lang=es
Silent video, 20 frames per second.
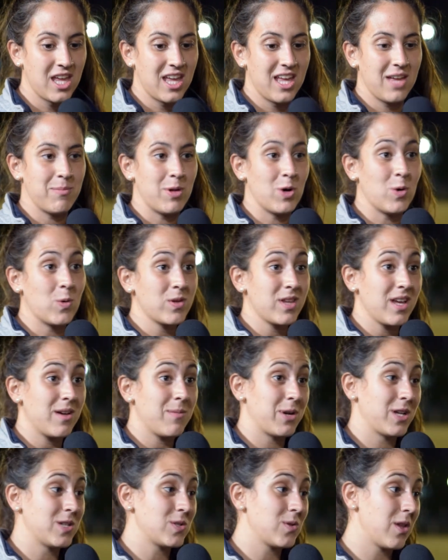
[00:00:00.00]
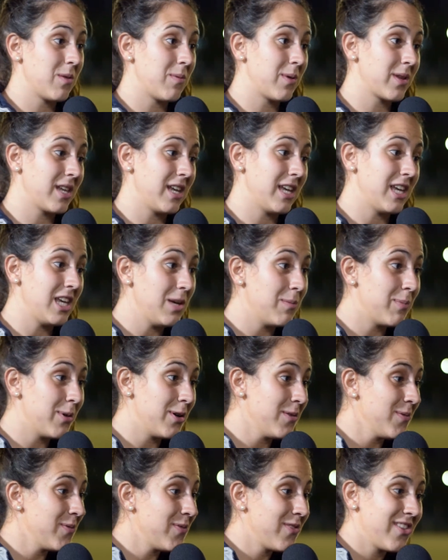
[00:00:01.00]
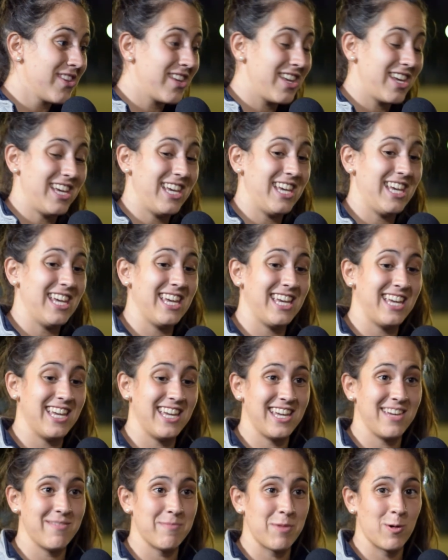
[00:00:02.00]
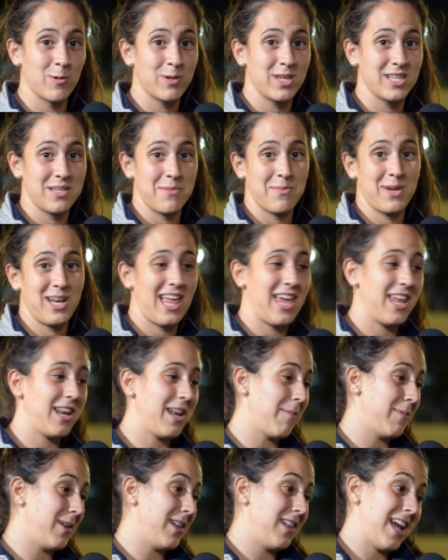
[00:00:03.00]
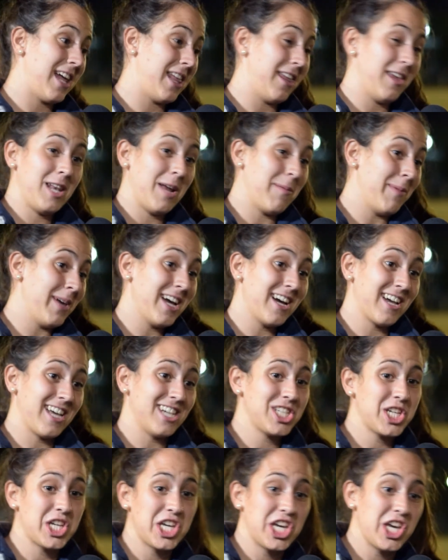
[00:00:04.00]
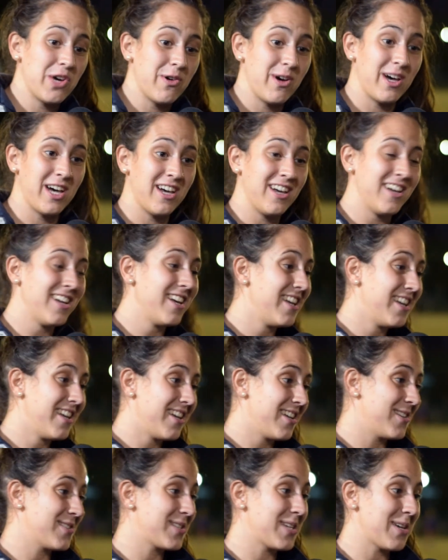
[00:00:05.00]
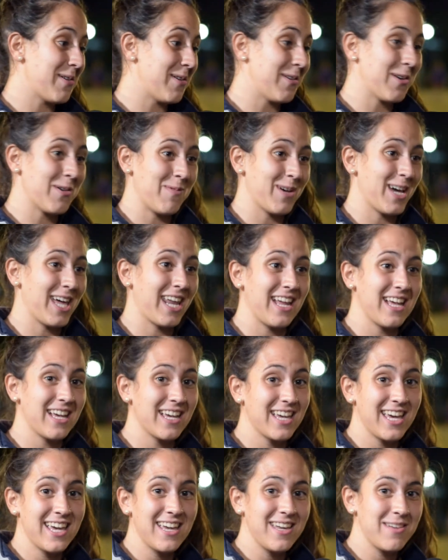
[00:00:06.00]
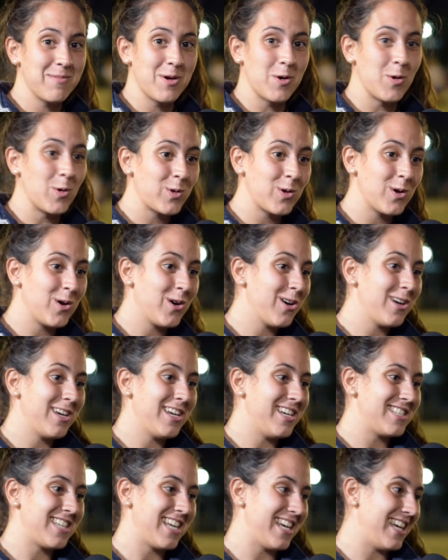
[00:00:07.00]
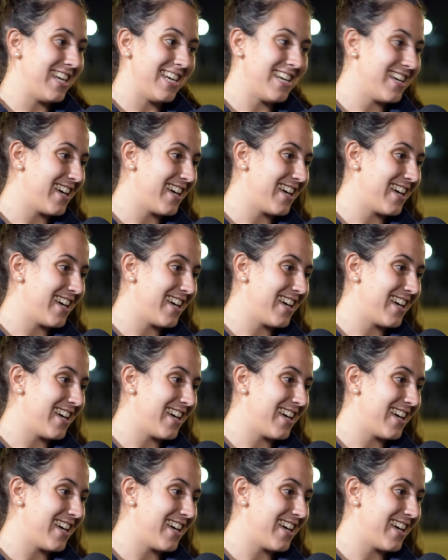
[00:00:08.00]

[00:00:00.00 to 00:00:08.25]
Me gusta porque es un deporte en equipo y me gusta siempre la dinámica que lleva. No sé, como que arranqué y me gustó y seguí